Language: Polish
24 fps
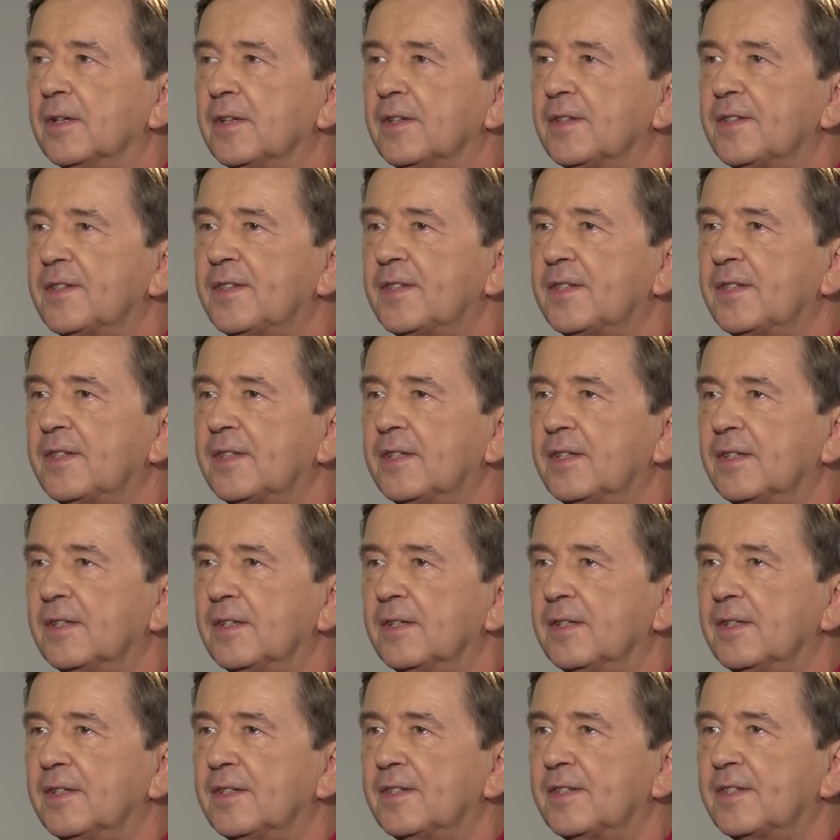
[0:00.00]
z,
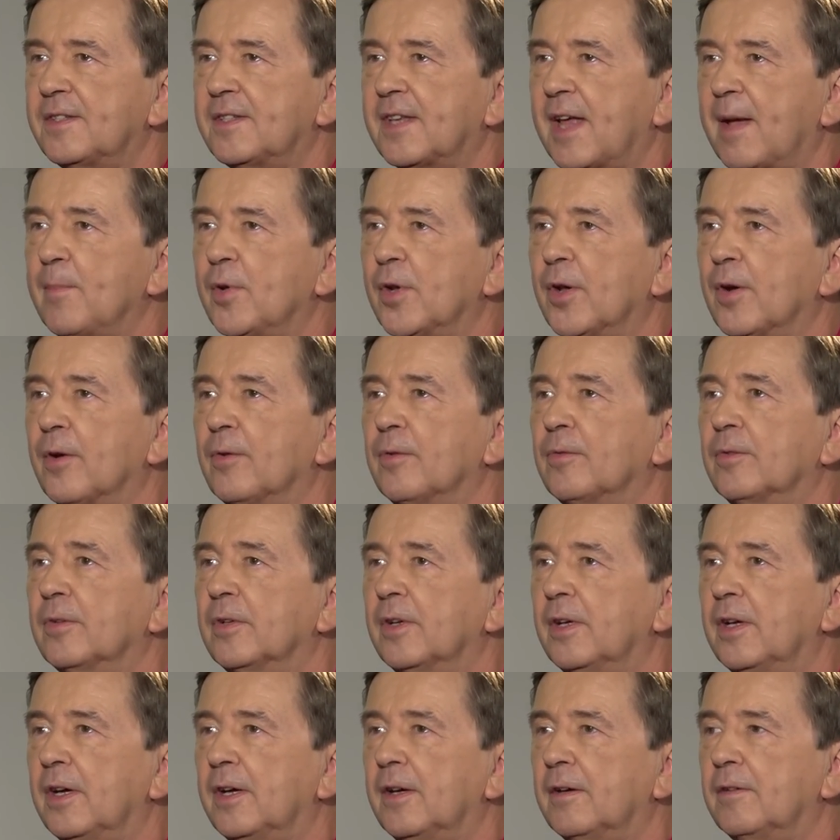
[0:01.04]
ze mną
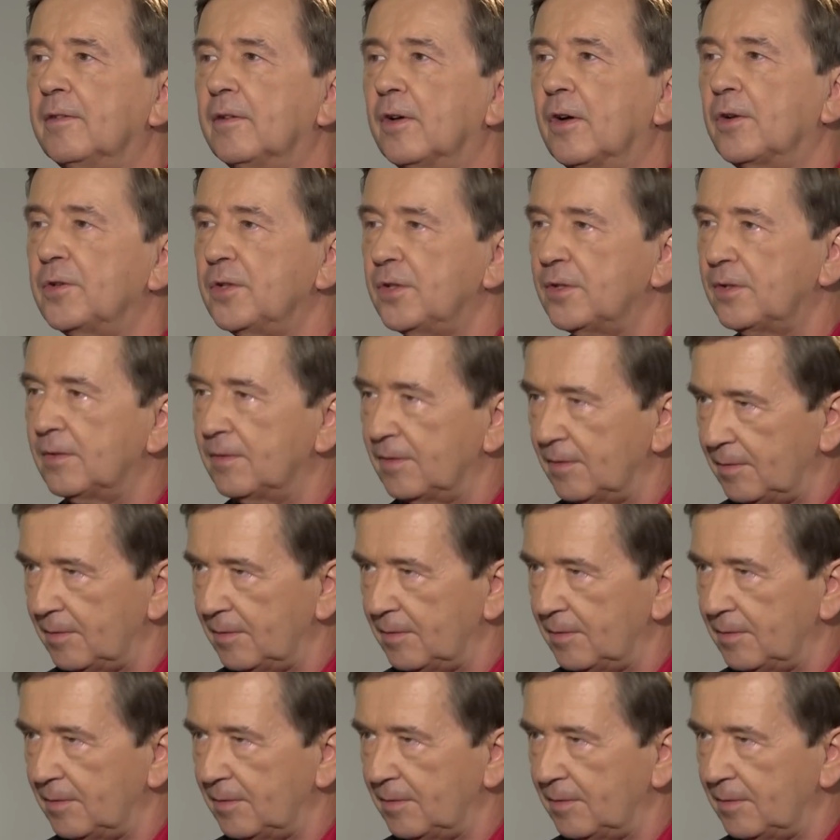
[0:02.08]
oni